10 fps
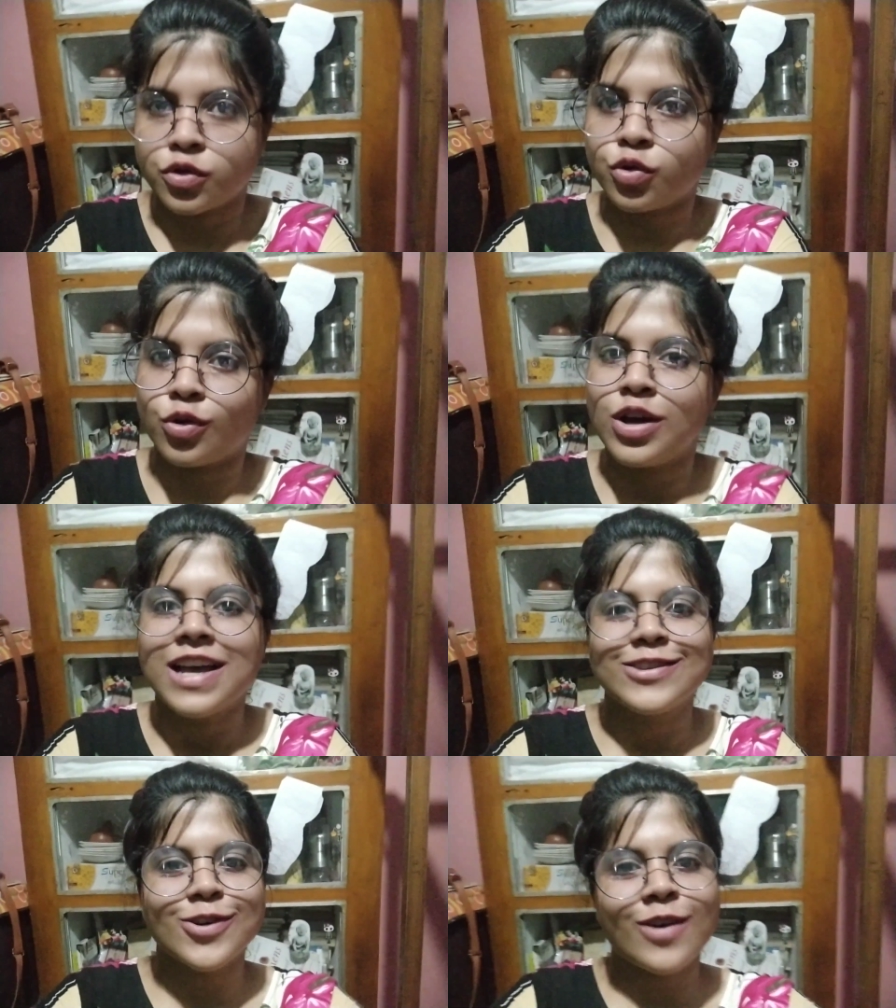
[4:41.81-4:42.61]
তো
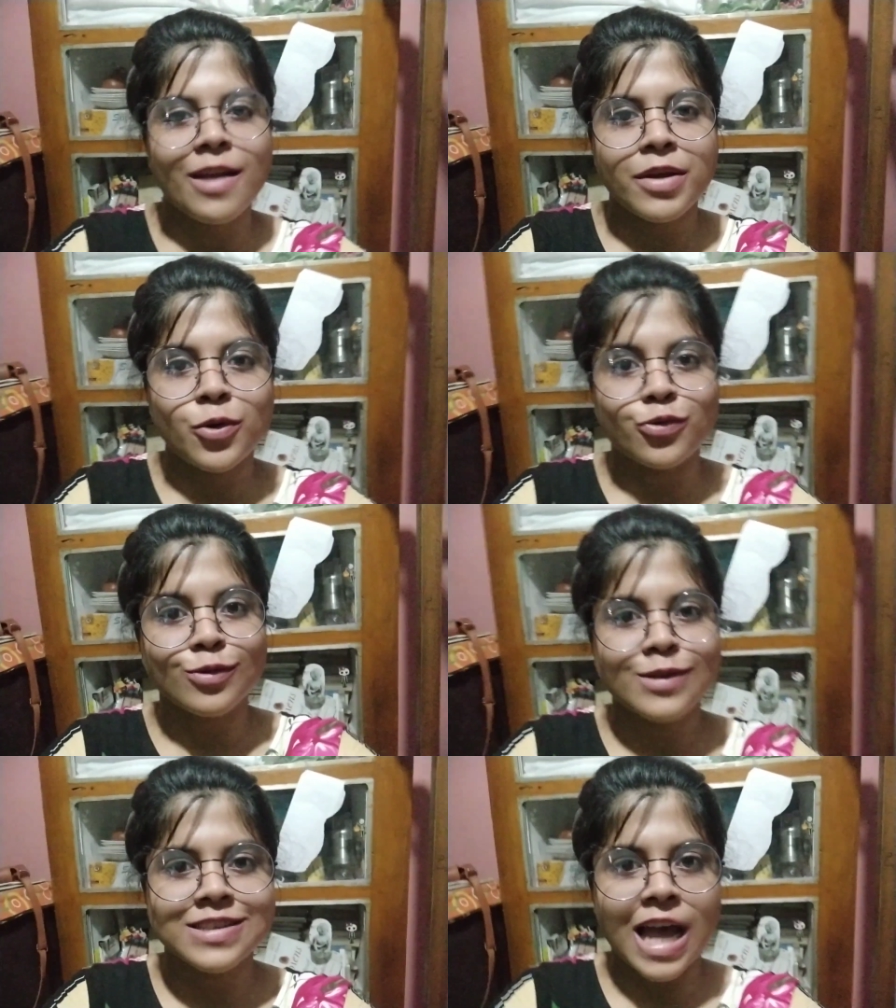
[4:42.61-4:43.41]
যখন আমি
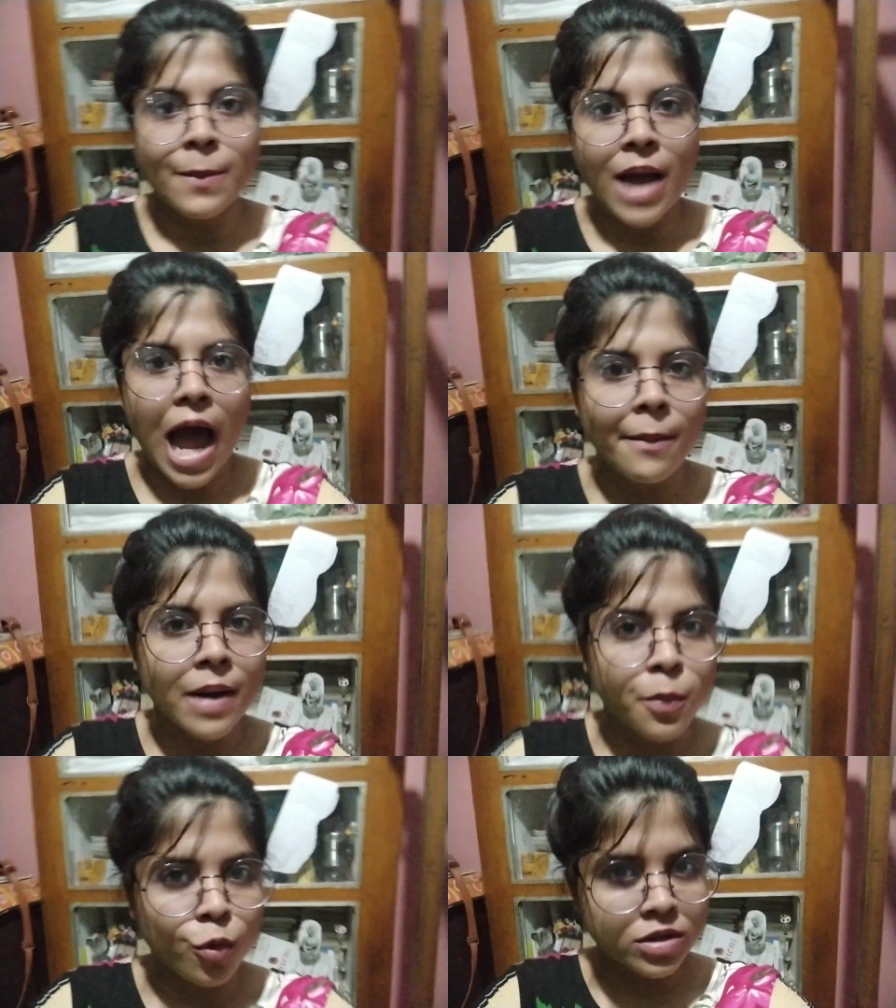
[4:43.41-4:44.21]
নতুন জামা
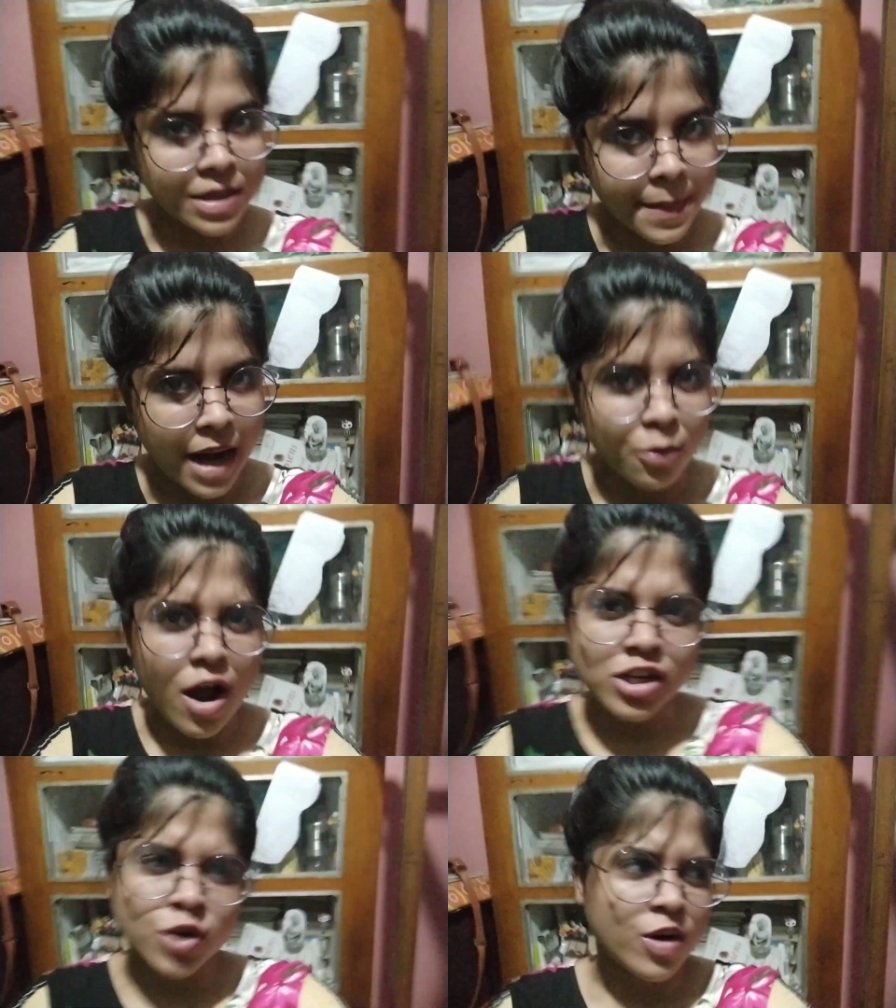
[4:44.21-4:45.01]
আবার পরতে পারবো
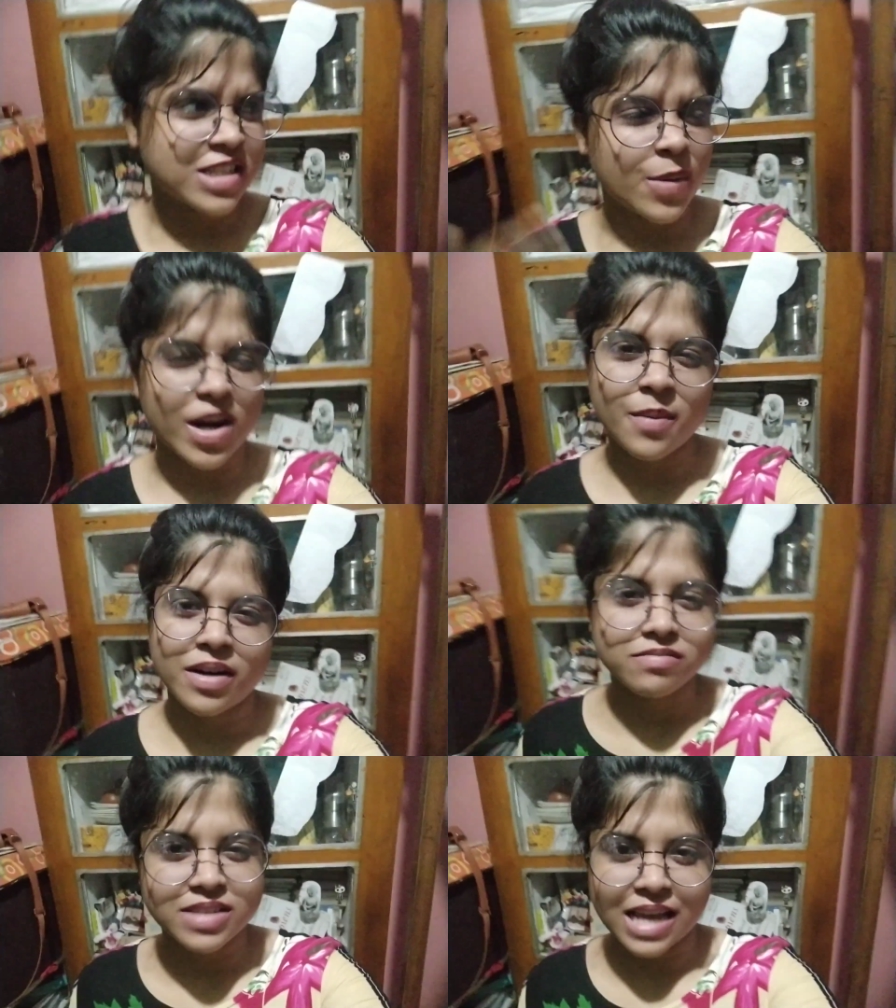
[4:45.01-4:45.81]
আশা করি জামাটা
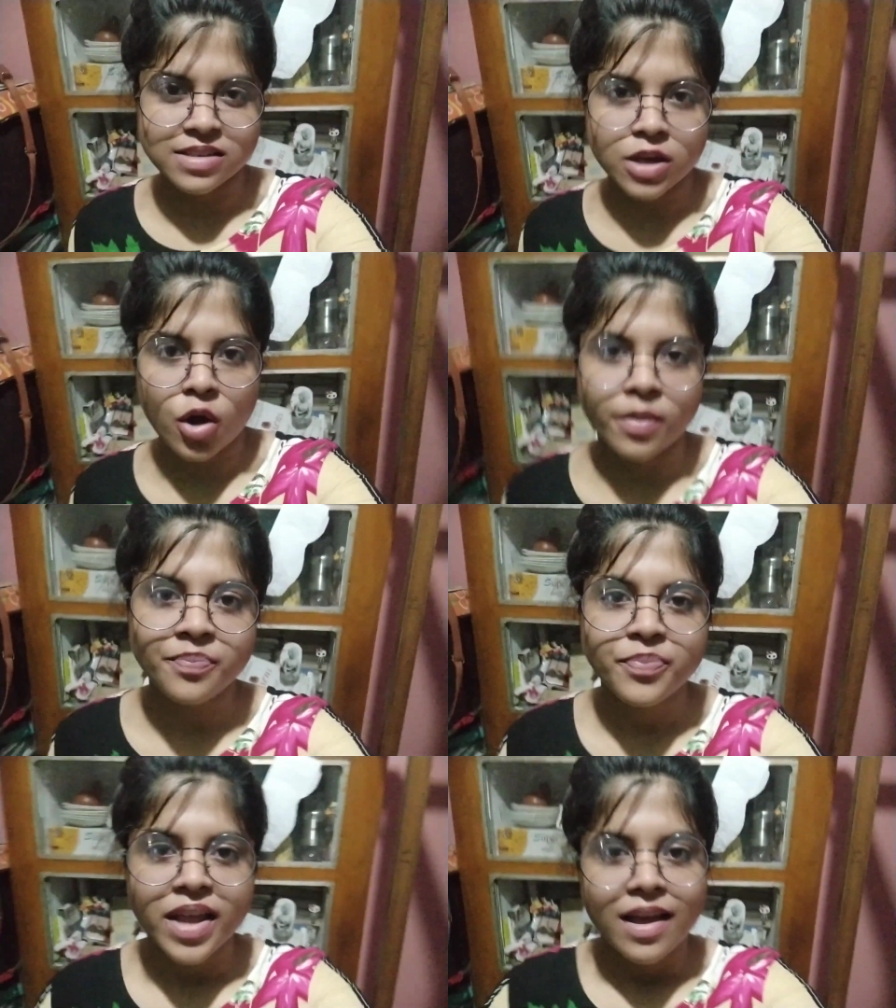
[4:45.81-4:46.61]
আমার সাইজেই
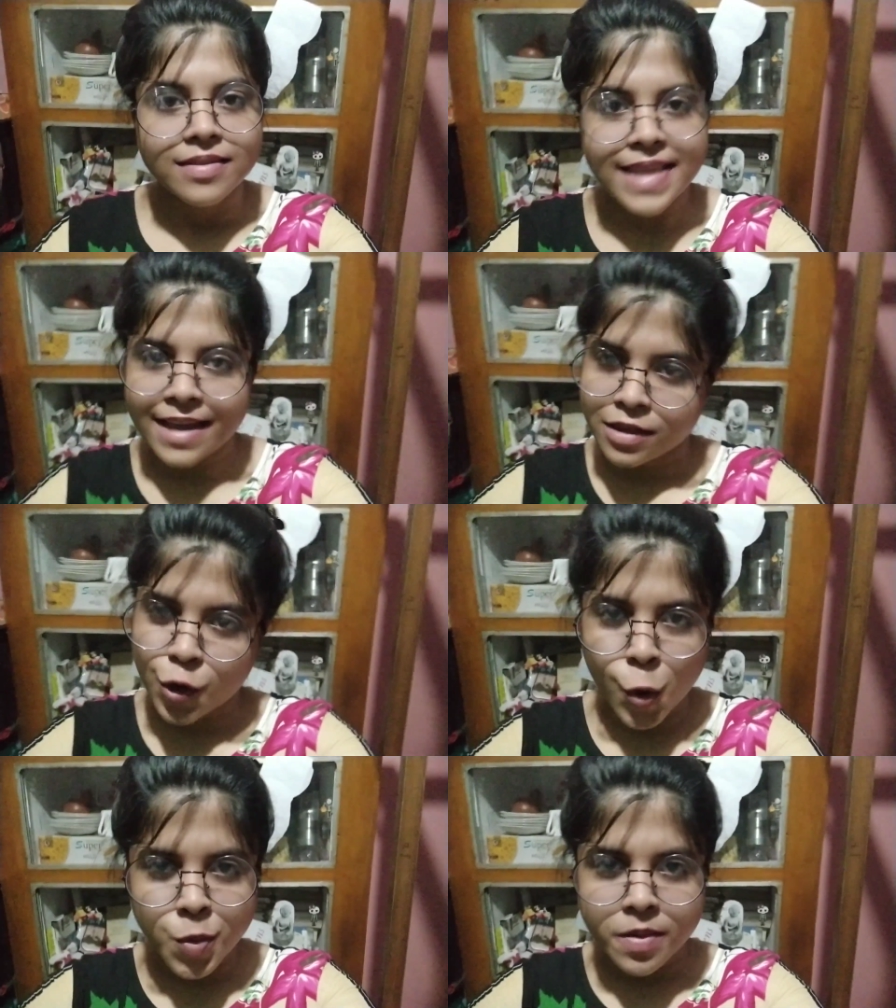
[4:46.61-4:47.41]
হবে
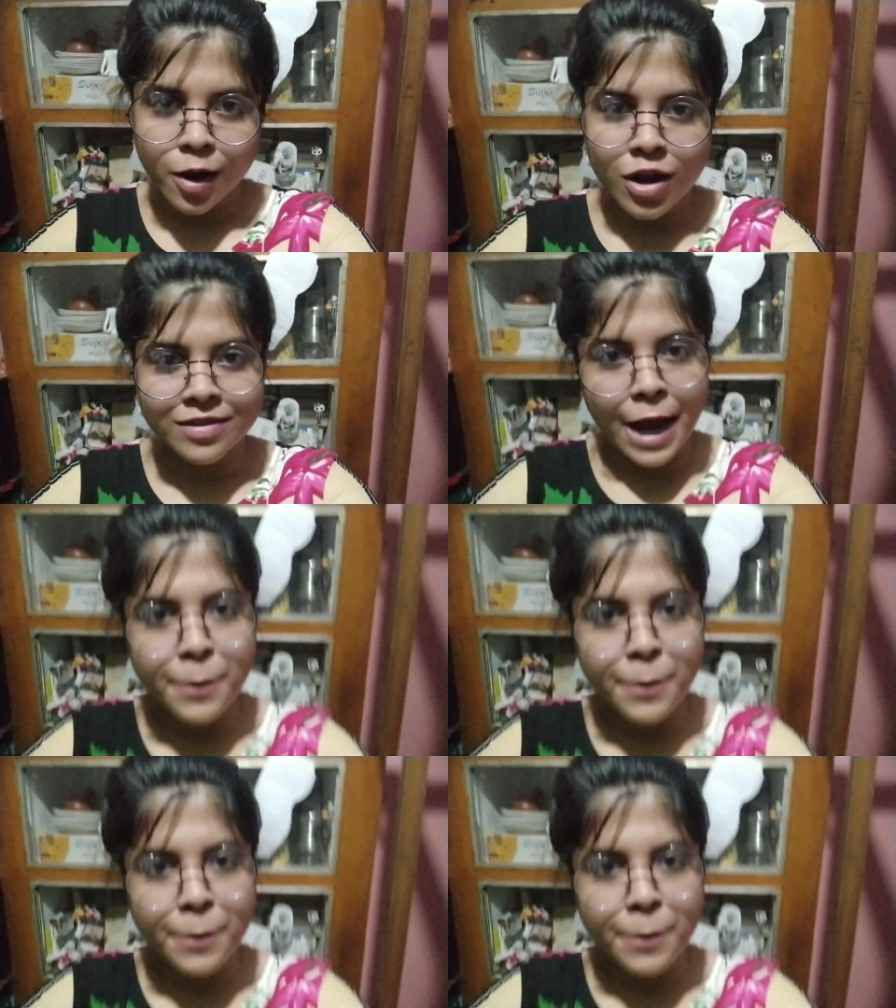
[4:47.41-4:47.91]
দেখতে খুবই ভালো আর